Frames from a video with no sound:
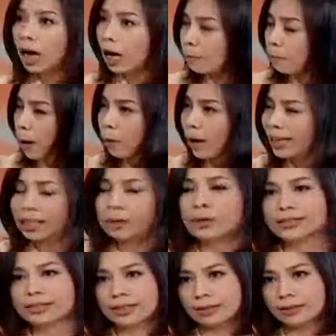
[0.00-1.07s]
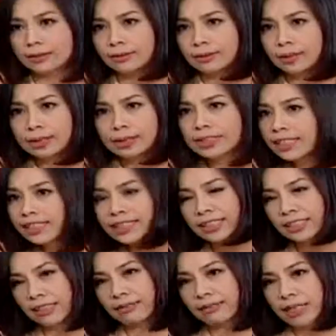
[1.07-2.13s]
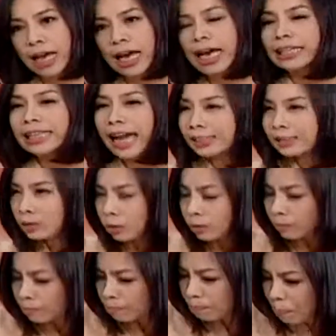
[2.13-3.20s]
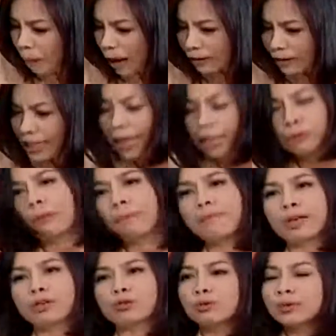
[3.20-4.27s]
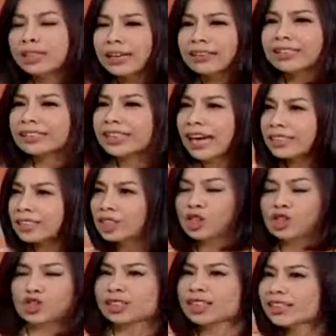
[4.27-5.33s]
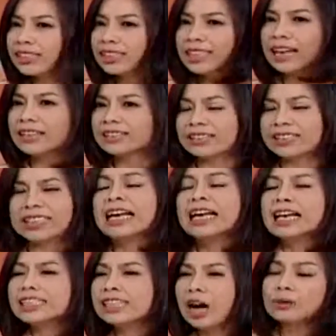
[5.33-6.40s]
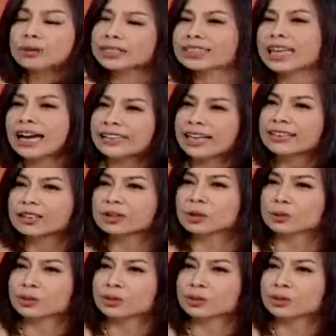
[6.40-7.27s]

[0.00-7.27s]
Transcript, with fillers: 还有包括李远哲这些人，来帮蔡英文背书，肯定他的正直，肯定他的人力，邀请他担任